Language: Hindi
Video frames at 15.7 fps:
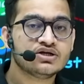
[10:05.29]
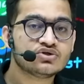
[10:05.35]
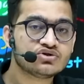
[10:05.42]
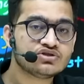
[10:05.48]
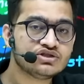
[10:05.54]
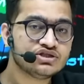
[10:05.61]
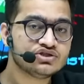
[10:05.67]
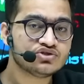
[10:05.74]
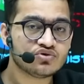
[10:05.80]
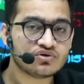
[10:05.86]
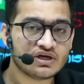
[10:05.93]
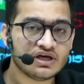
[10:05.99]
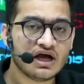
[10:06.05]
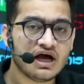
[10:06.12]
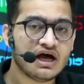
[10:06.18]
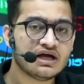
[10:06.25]
तो चीजों
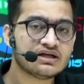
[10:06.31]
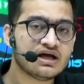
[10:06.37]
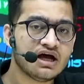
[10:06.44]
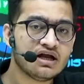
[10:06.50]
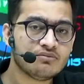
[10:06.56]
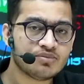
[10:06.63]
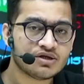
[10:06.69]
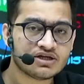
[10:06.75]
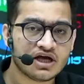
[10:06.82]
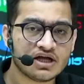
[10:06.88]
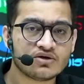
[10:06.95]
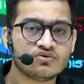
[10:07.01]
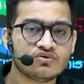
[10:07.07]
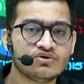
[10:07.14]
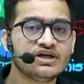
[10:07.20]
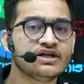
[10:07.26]
के आदान प्रदान
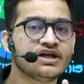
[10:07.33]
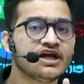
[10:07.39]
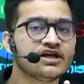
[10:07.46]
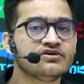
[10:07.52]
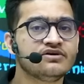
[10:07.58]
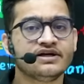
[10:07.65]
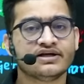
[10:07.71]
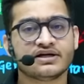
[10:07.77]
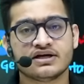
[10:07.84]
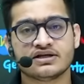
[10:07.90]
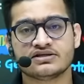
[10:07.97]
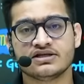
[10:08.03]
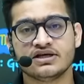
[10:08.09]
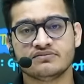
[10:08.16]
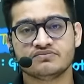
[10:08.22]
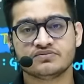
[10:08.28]
को ये रेगुलेट
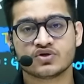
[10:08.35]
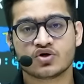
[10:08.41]
करती है